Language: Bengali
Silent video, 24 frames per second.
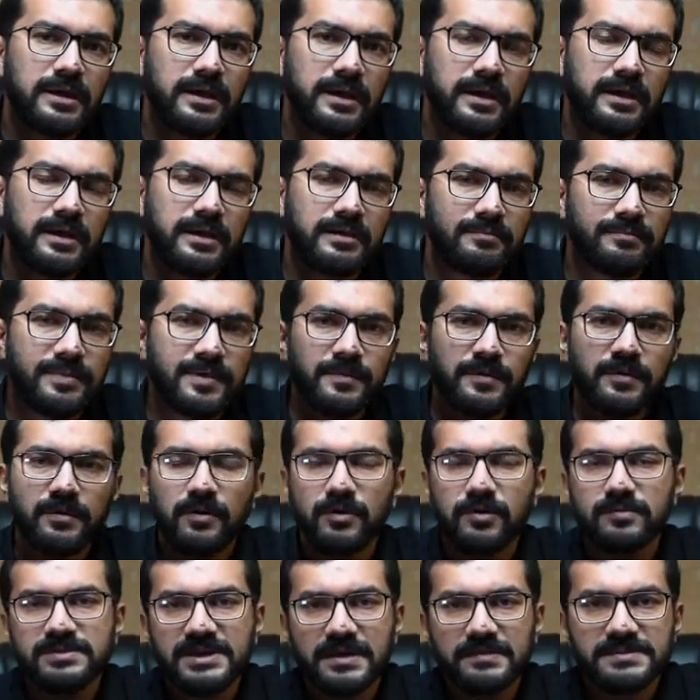হ্যাঁ বিভিন্ন
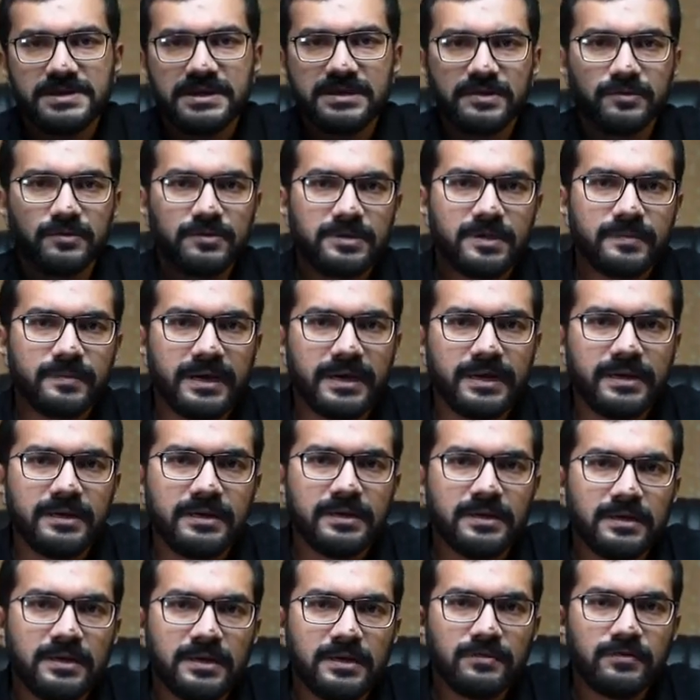রকম সাবজেক্টই হতে পারে
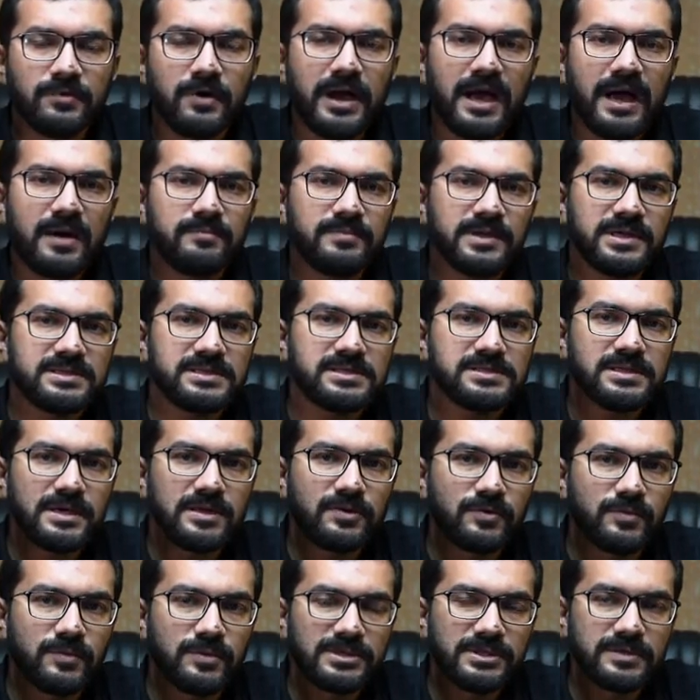তো আমরা চেষ্টা
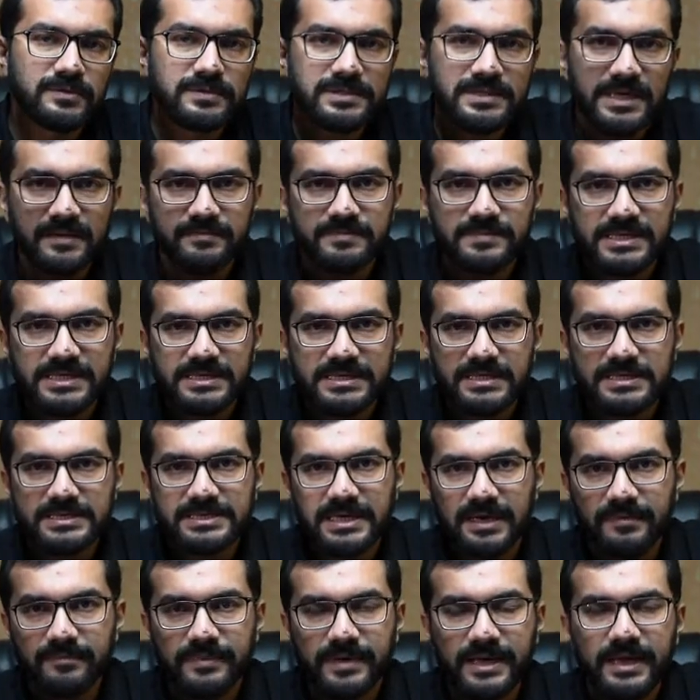করব যেন সাবজেক্টের
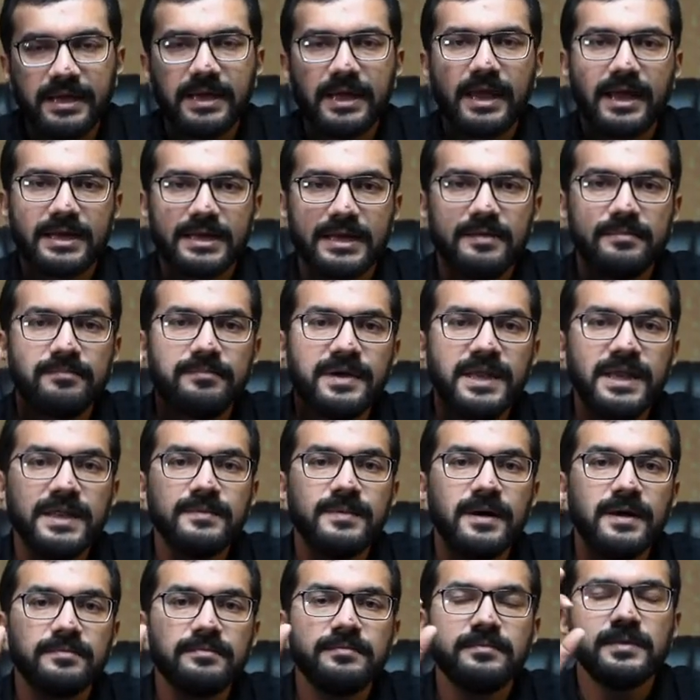সামনে একটা
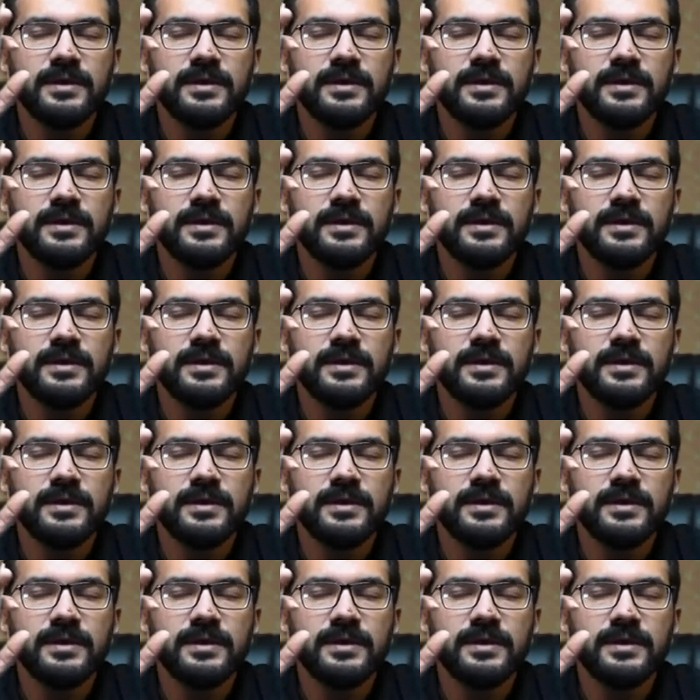মিনিমাম